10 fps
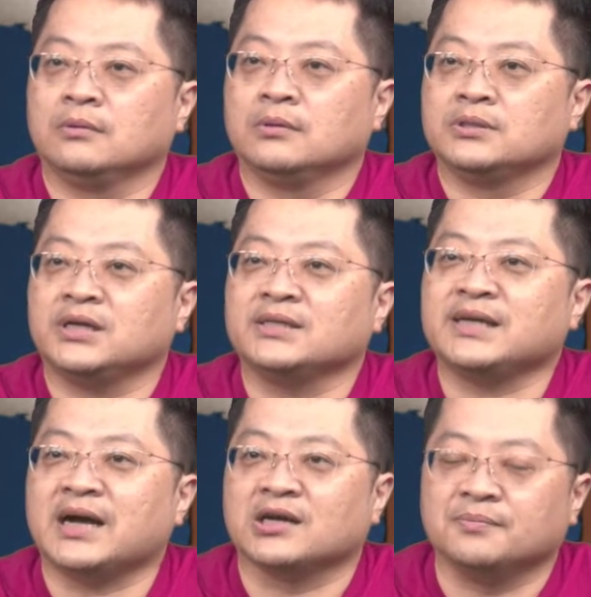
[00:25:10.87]
现在
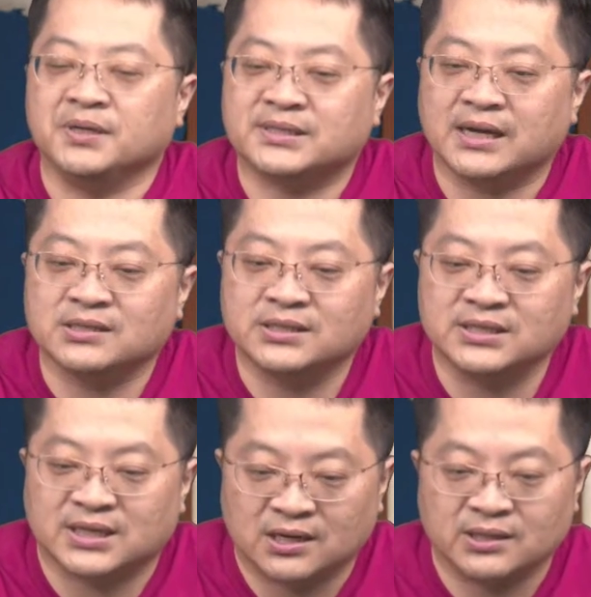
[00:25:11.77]
价格比上次进
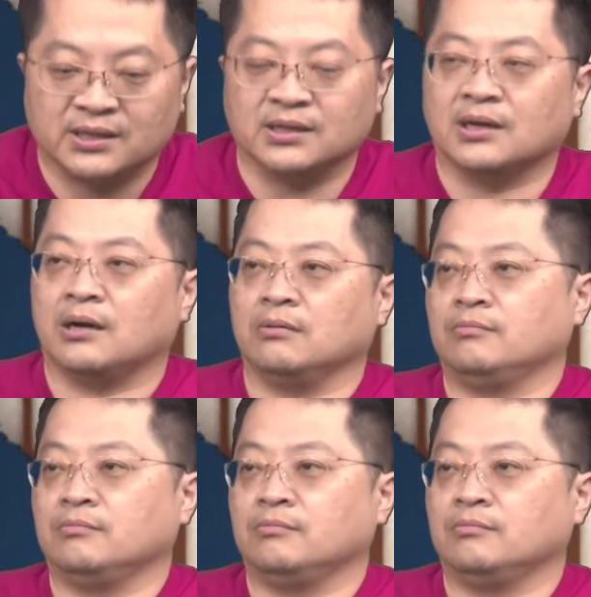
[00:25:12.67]
场的点更好。